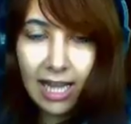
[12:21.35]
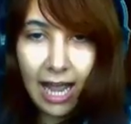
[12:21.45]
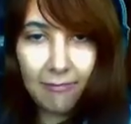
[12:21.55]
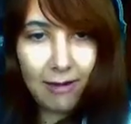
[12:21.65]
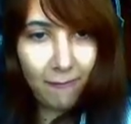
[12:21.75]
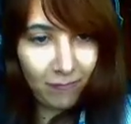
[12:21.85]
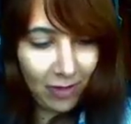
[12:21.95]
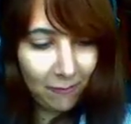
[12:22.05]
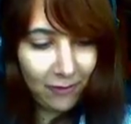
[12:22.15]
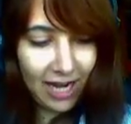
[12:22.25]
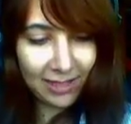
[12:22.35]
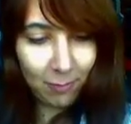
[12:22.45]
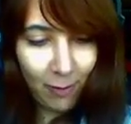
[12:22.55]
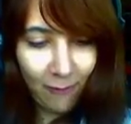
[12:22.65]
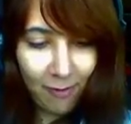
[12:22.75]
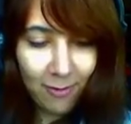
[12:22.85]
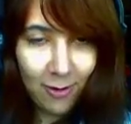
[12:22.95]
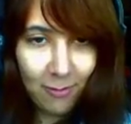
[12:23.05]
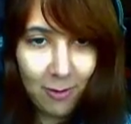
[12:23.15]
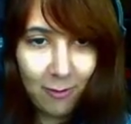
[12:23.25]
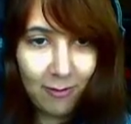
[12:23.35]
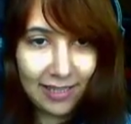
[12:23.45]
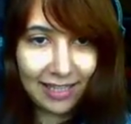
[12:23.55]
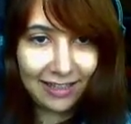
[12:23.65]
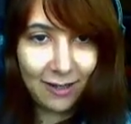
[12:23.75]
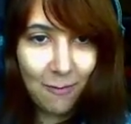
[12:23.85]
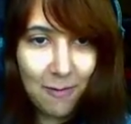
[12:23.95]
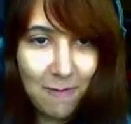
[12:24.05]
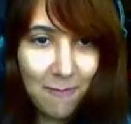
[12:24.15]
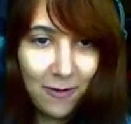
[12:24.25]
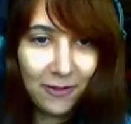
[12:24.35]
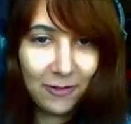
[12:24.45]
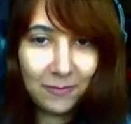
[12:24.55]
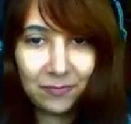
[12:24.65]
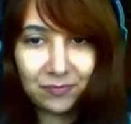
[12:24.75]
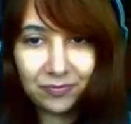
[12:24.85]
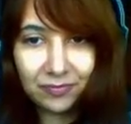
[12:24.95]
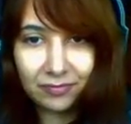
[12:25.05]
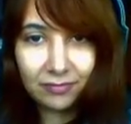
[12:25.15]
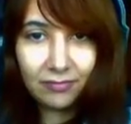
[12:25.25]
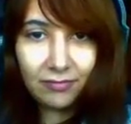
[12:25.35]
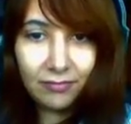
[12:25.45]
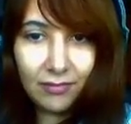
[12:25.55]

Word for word: A ver, Franz, por favor, no me vuelvas a hacer lo mismo mismo. lanza de hierro, mejor.